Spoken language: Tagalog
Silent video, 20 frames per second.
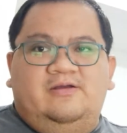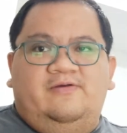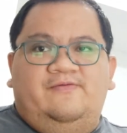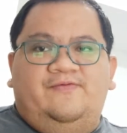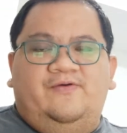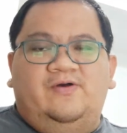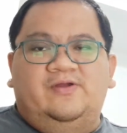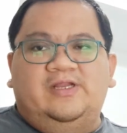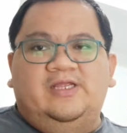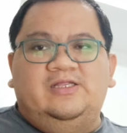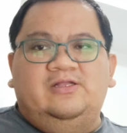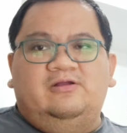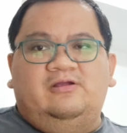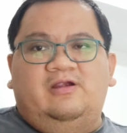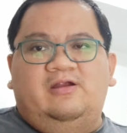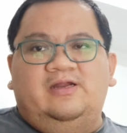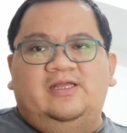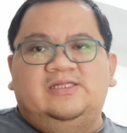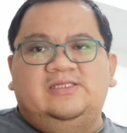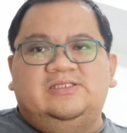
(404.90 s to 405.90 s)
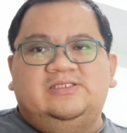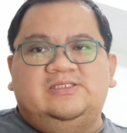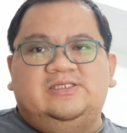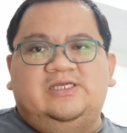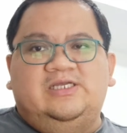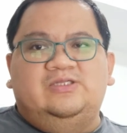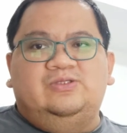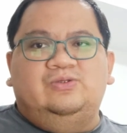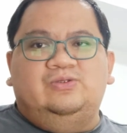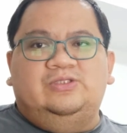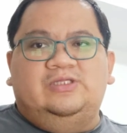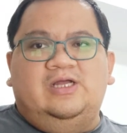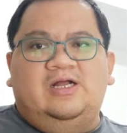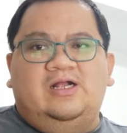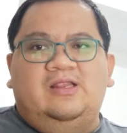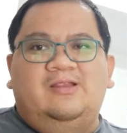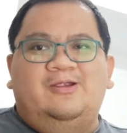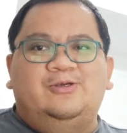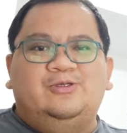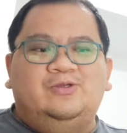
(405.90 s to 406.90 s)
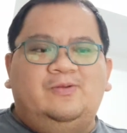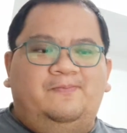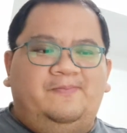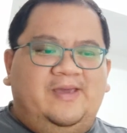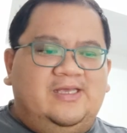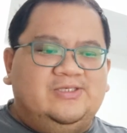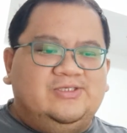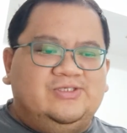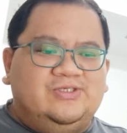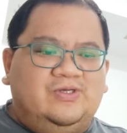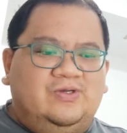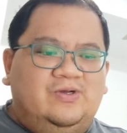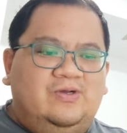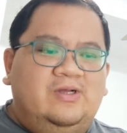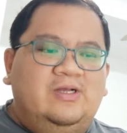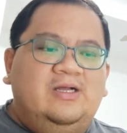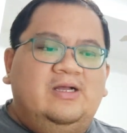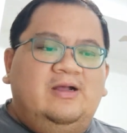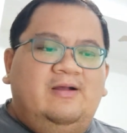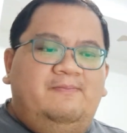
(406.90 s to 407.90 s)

foreign currency to dollar to peso,